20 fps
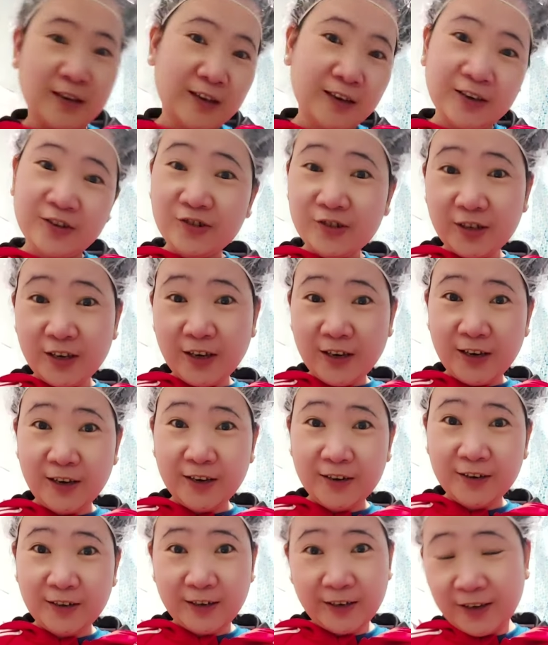Like and
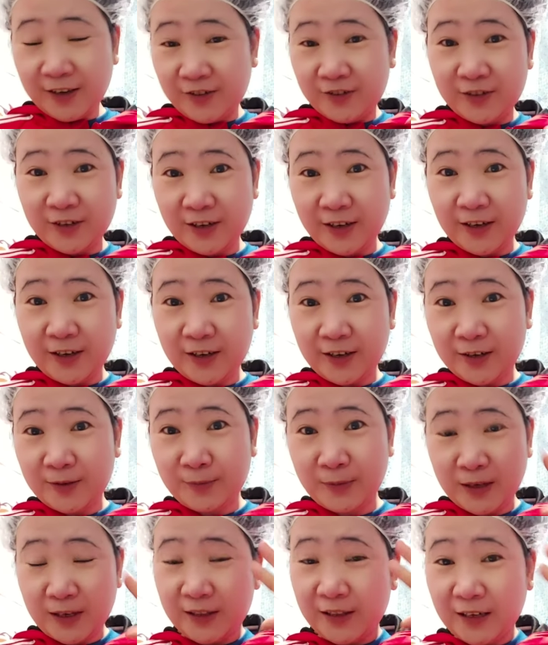share. Like and share.
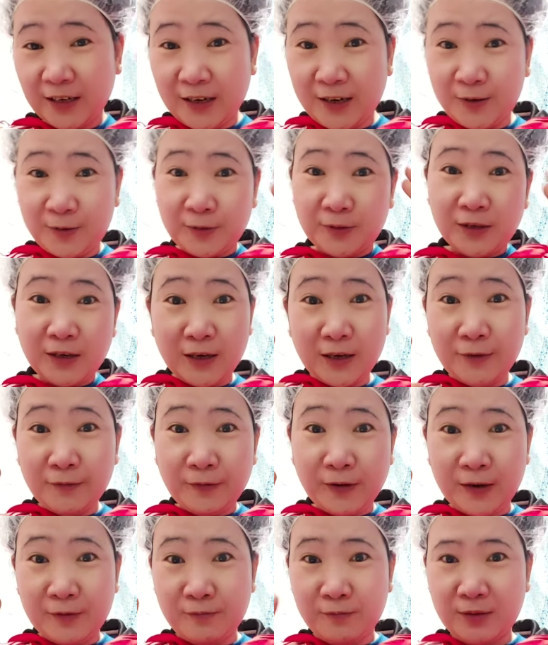Maghintay lang ako
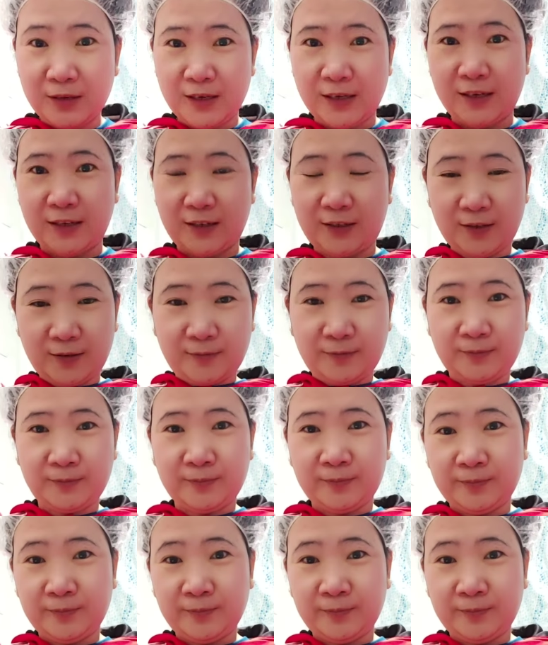ng 5 minutes.